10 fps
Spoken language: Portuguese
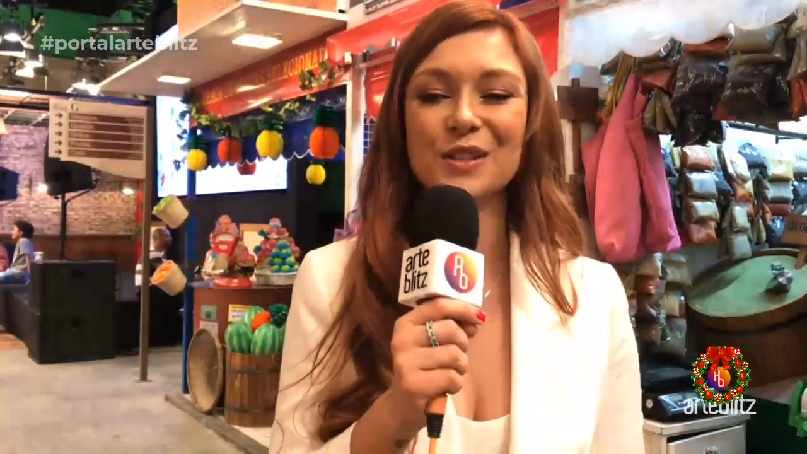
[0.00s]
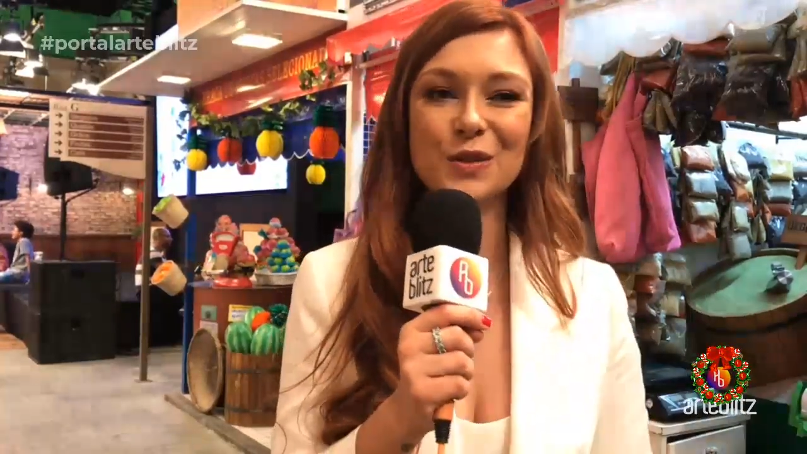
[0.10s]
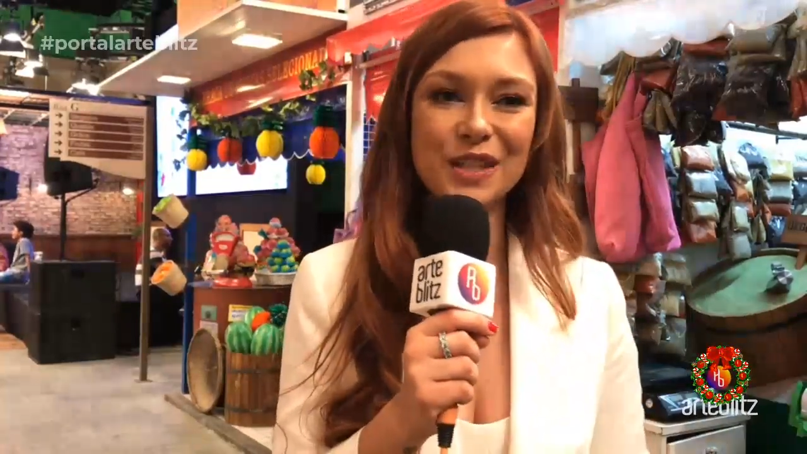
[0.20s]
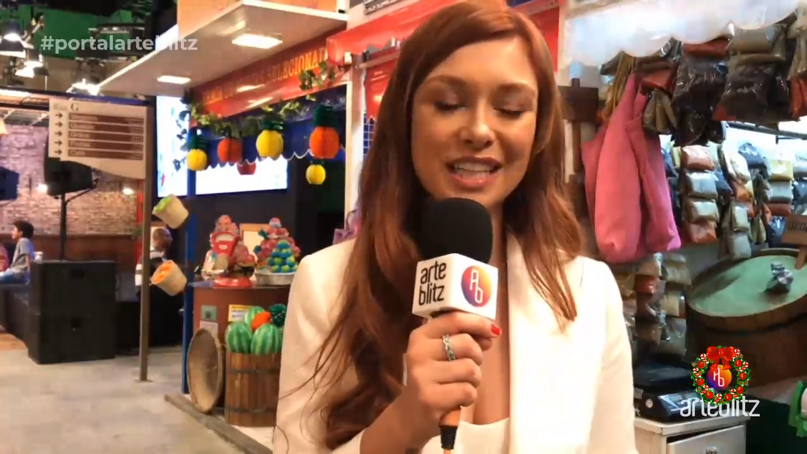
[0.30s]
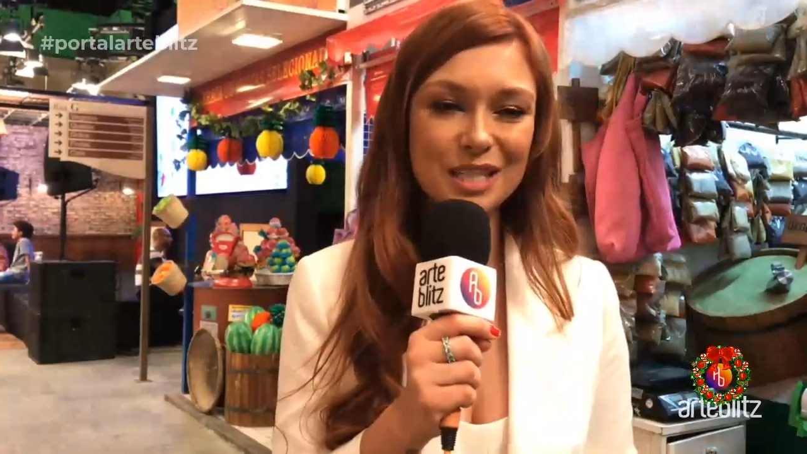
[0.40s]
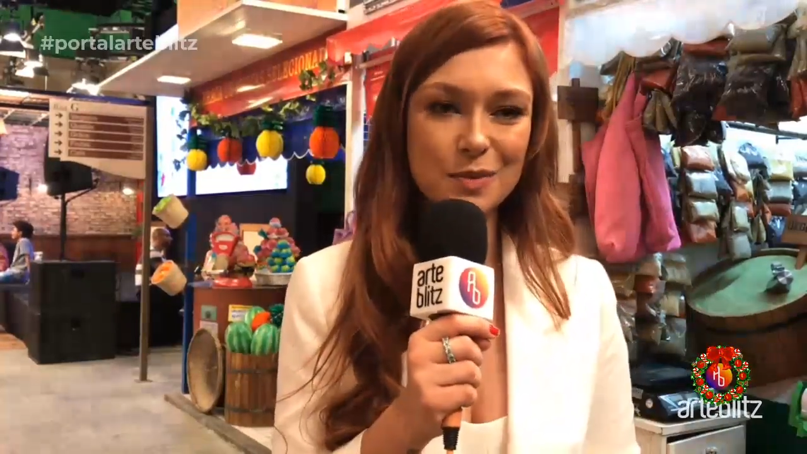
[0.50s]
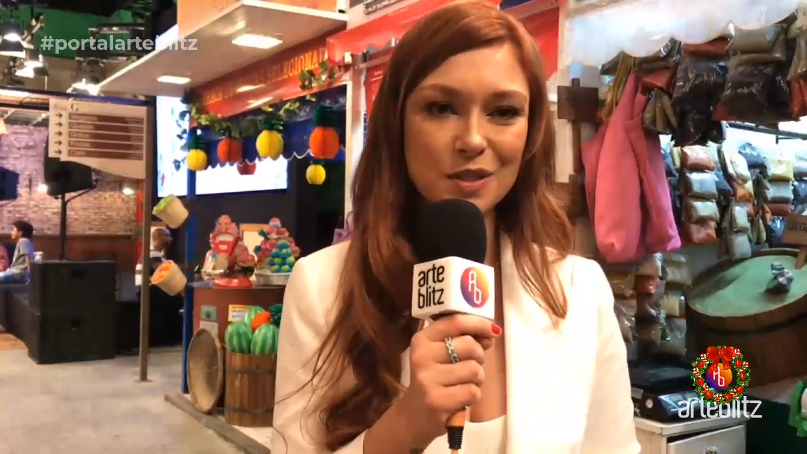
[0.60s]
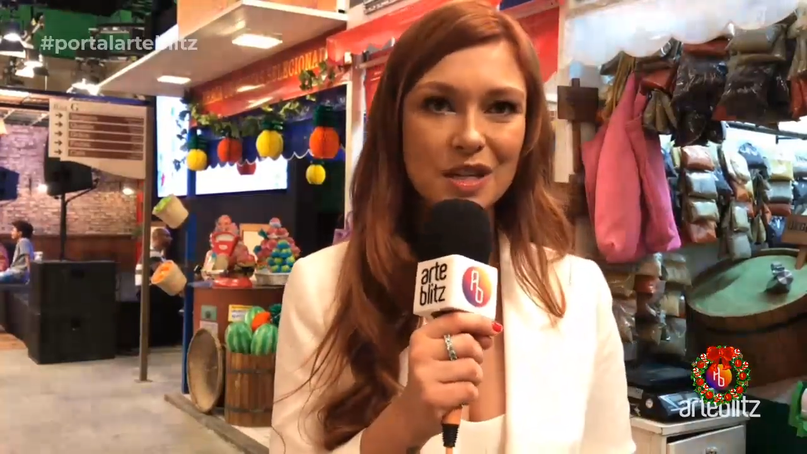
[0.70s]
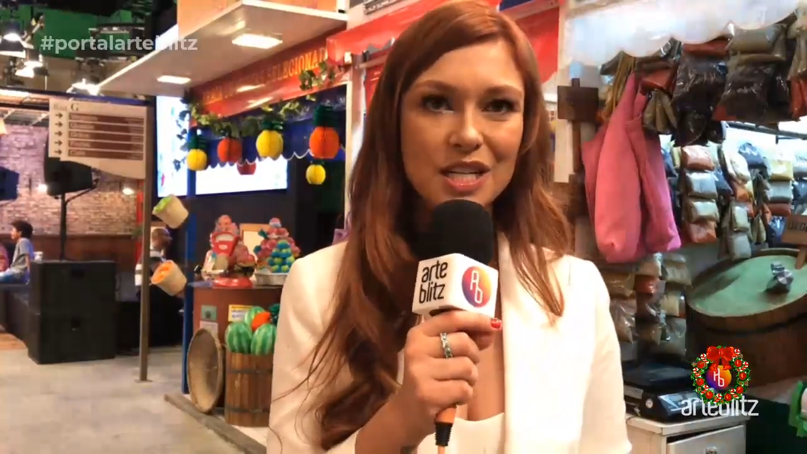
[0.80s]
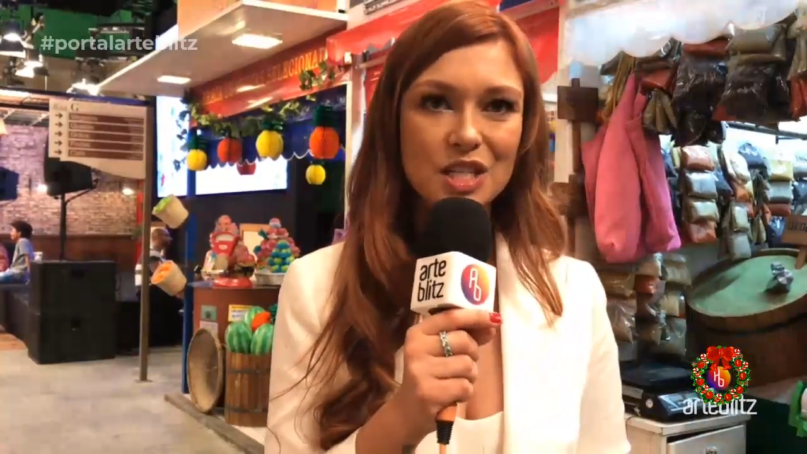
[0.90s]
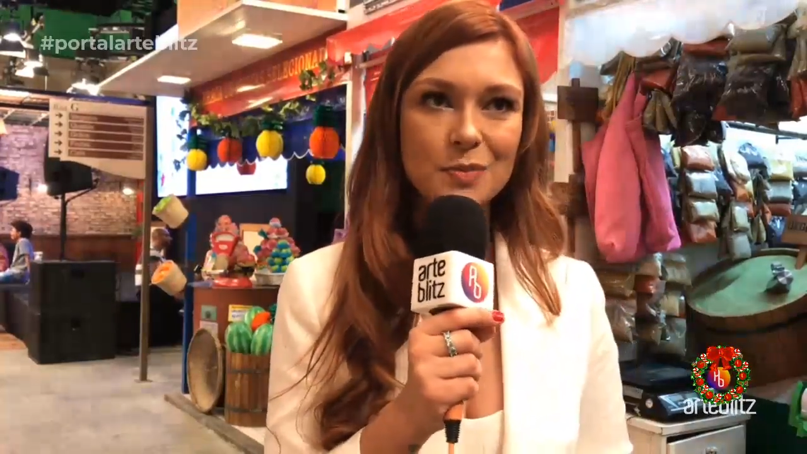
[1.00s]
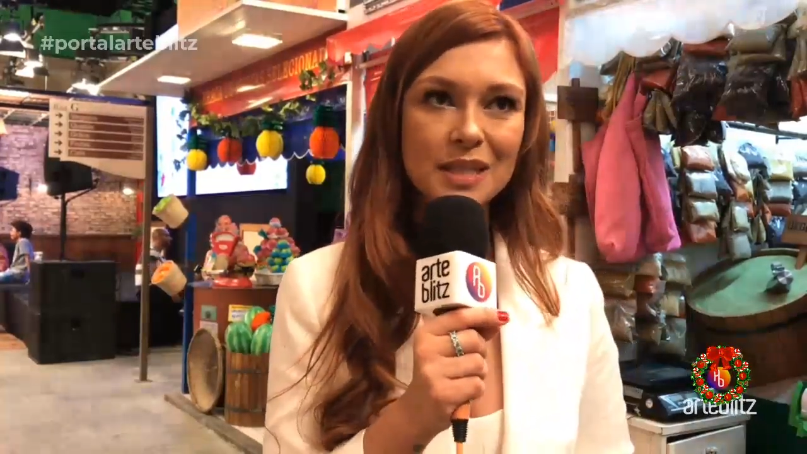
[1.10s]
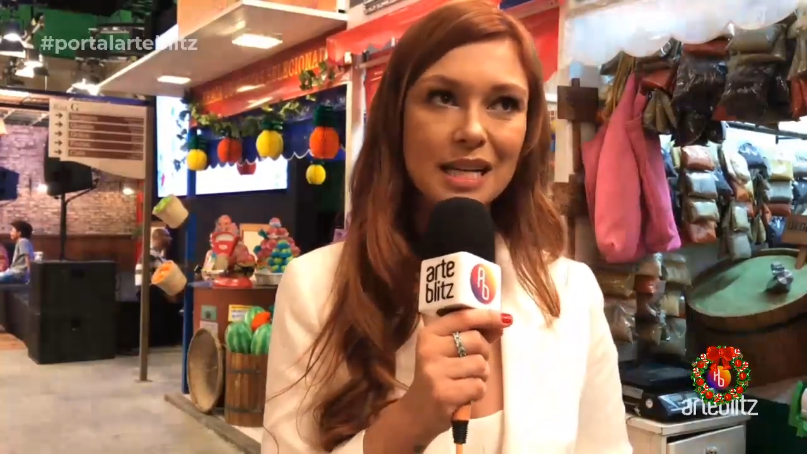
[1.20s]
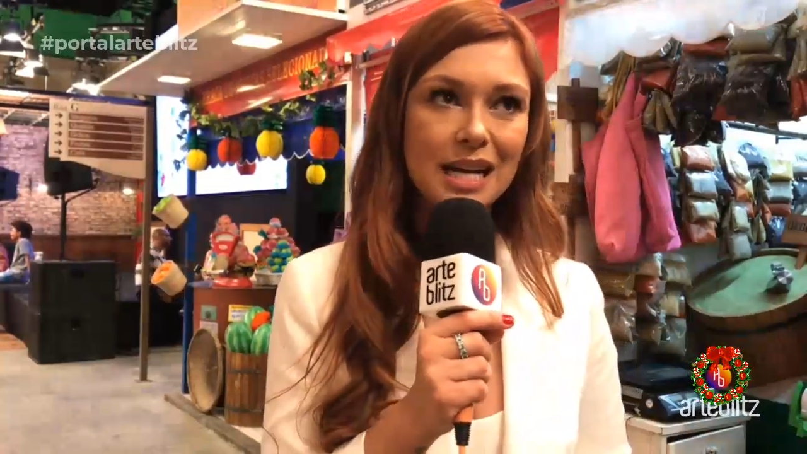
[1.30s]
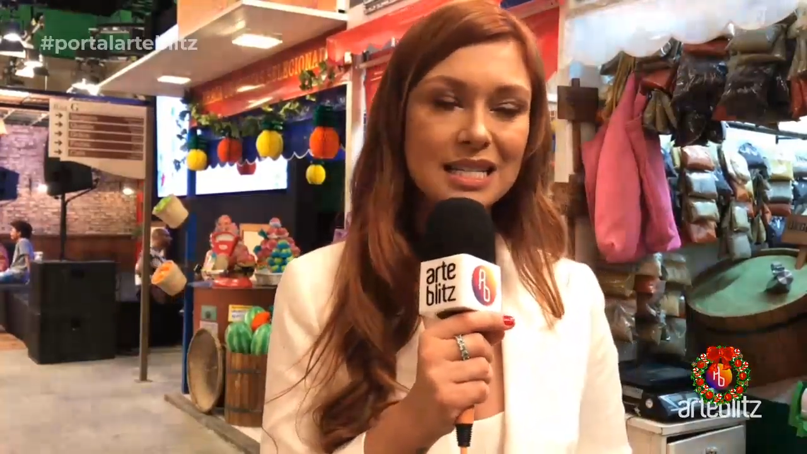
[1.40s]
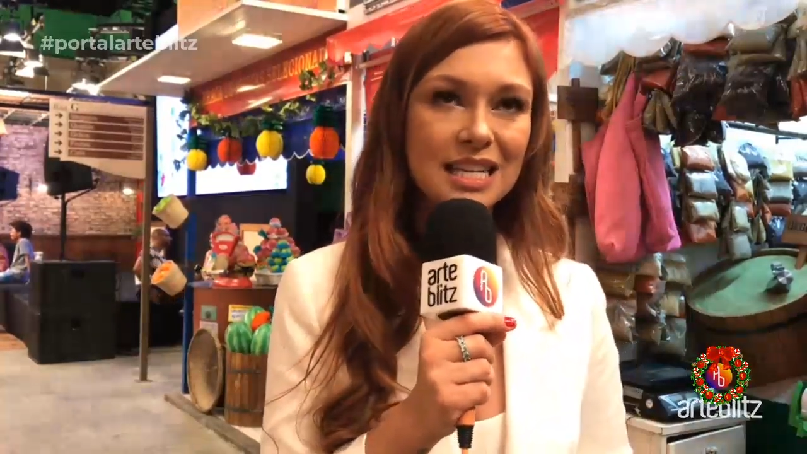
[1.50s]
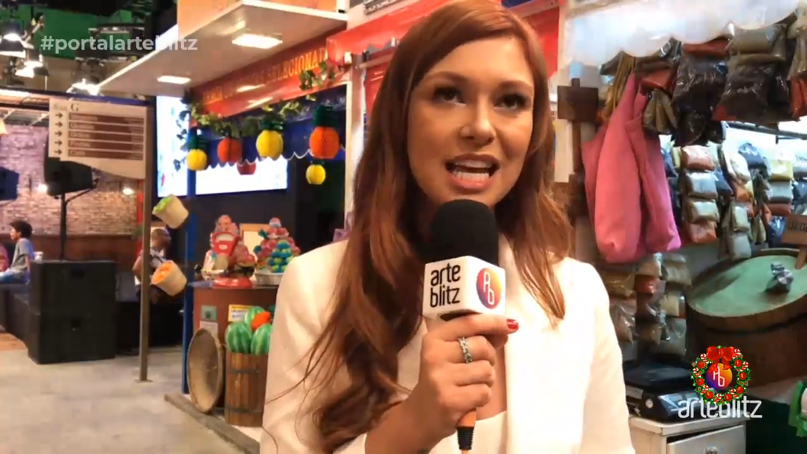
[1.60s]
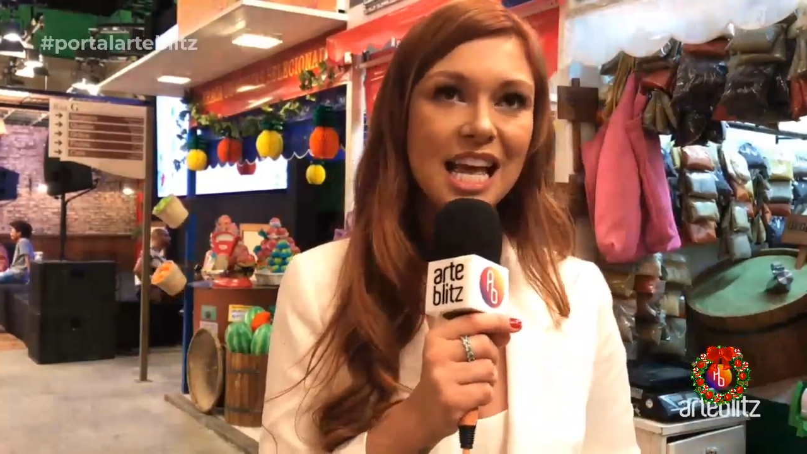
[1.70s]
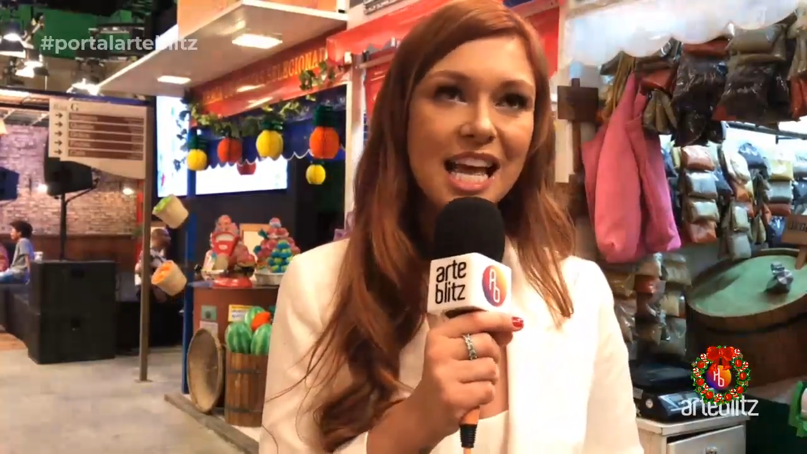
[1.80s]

do que as personagens me trazem.